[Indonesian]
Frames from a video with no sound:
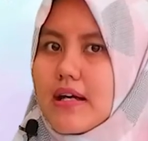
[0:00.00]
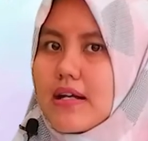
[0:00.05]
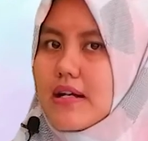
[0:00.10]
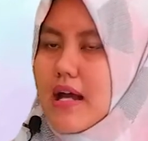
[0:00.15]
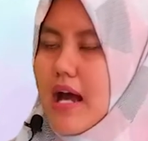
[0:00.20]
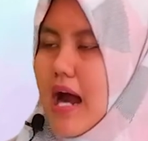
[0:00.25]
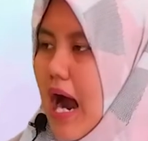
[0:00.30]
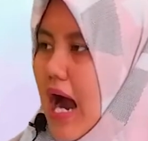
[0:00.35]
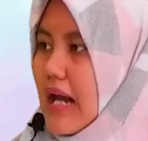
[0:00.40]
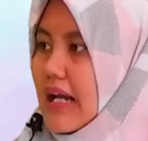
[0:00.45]
dan
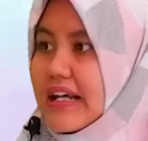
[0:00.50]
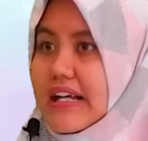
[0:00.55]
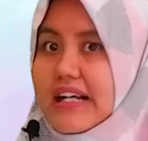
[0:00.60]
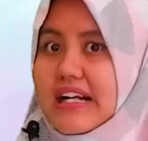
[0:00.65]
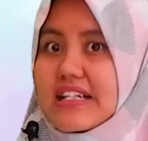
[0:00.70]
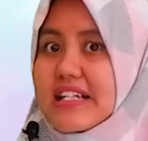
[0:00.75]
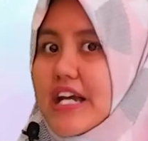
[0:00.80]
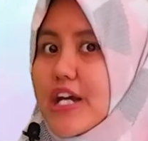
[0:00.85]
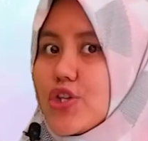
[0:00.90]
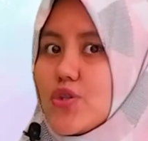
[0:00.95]

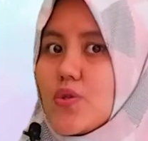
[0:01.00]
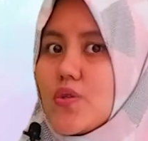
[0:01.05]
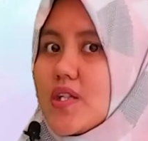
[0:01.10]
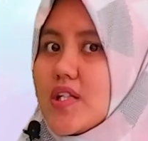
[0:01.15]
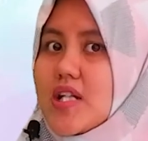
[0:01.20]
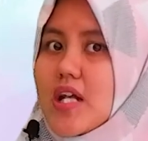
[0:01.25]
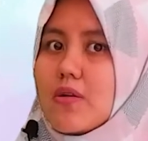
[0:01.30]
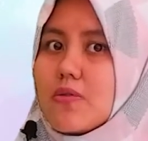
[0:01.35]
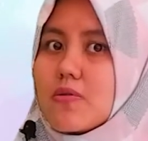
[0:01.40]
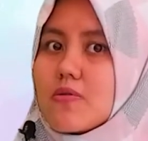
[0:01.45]
alirannya itu
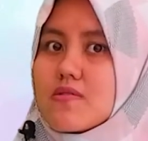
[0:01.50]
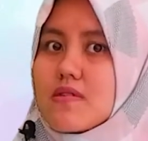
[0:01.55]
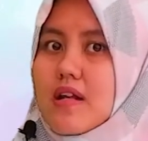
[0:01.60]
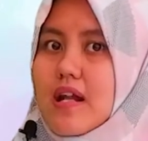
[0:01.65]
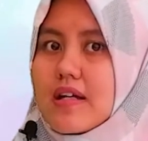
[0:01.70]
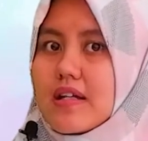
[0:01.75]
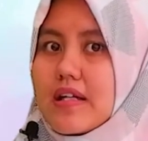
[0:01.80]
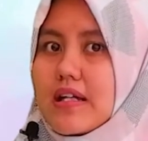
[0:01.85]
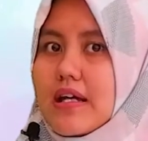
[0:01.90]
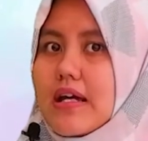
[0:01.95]
tidak lurus
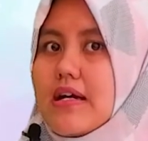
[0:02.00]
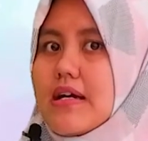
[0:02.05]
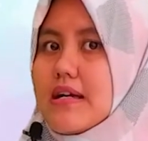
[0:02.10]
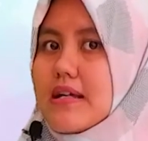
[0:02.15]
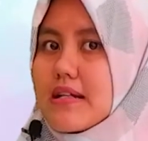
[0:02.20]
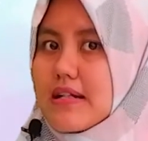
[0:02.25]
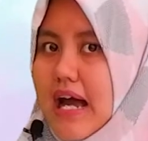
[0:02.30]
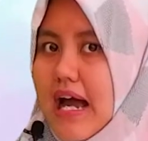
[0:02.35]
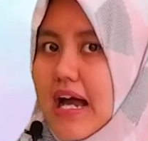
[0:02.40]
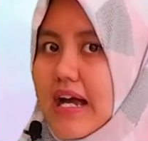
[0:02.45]
lagi.
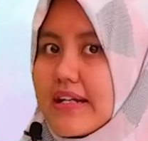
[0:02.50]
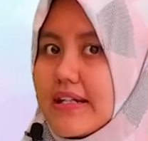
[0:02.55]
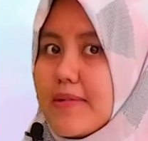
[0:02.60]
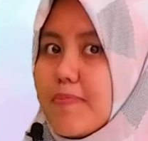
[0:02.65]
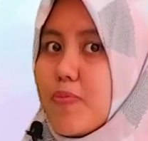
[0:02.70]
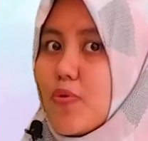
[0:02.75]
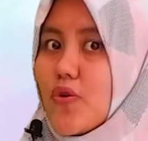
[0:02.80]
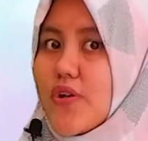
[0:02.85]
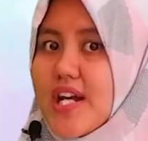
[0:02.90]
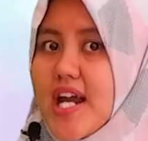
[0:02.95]
Nah, di
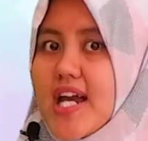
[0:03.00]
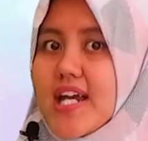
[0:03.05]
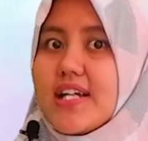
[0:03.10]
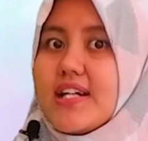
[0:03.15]
fluida